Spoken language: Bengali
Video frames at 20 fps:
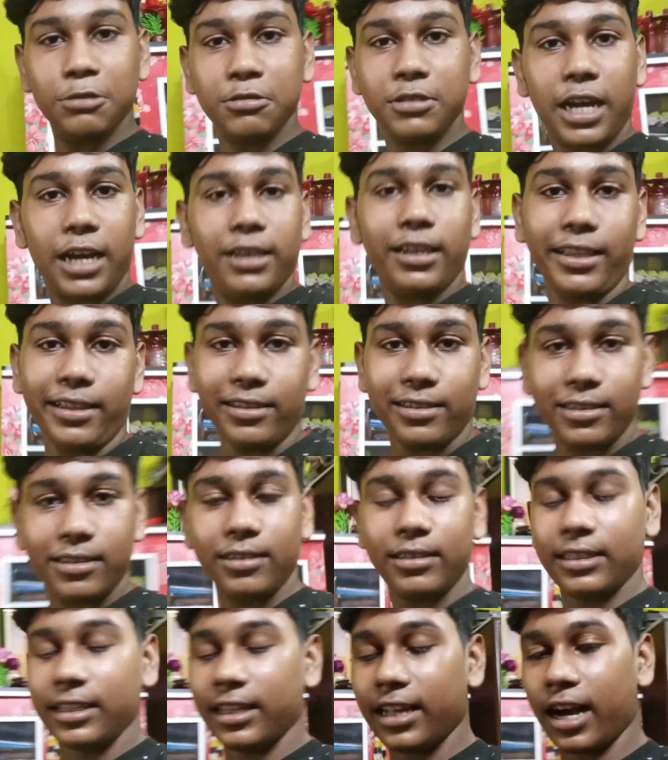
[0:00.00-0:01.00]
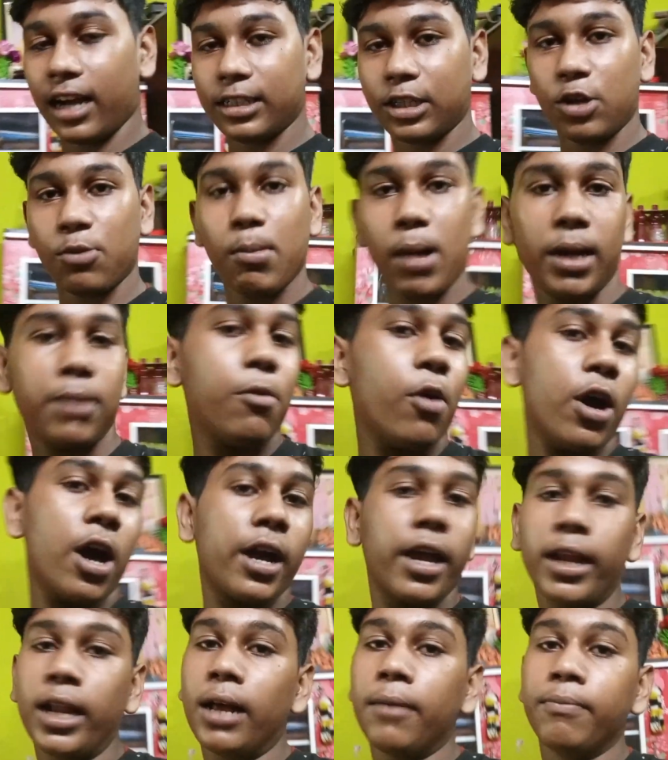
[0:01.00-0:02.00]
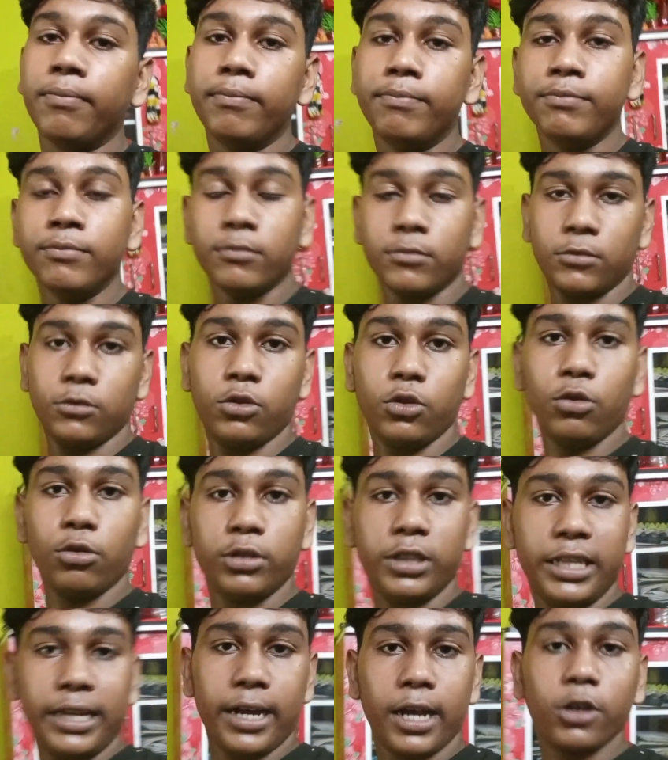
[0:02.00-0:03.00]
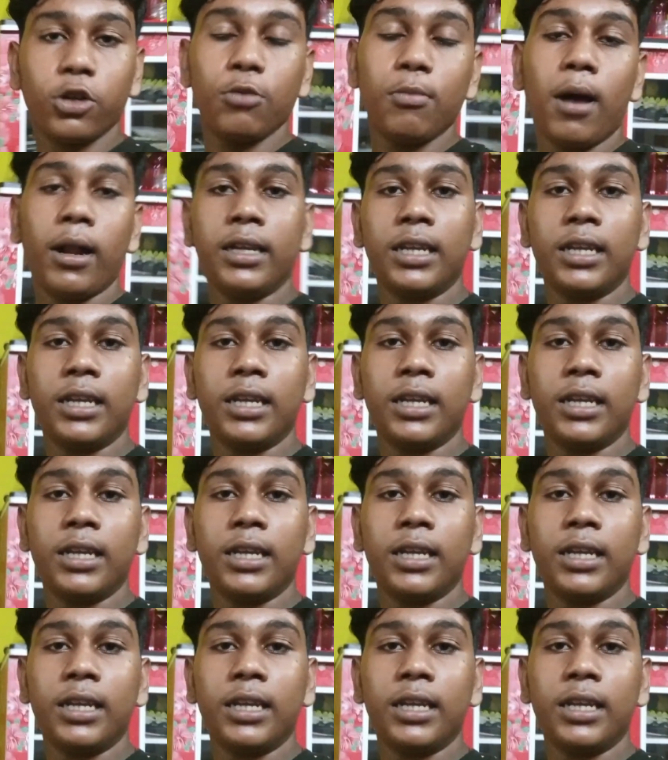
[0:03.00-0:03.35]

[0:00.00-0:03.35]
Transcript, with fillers: দিদার কাছে মার বকা খেলাম তো দিদাকে একটু মানি রে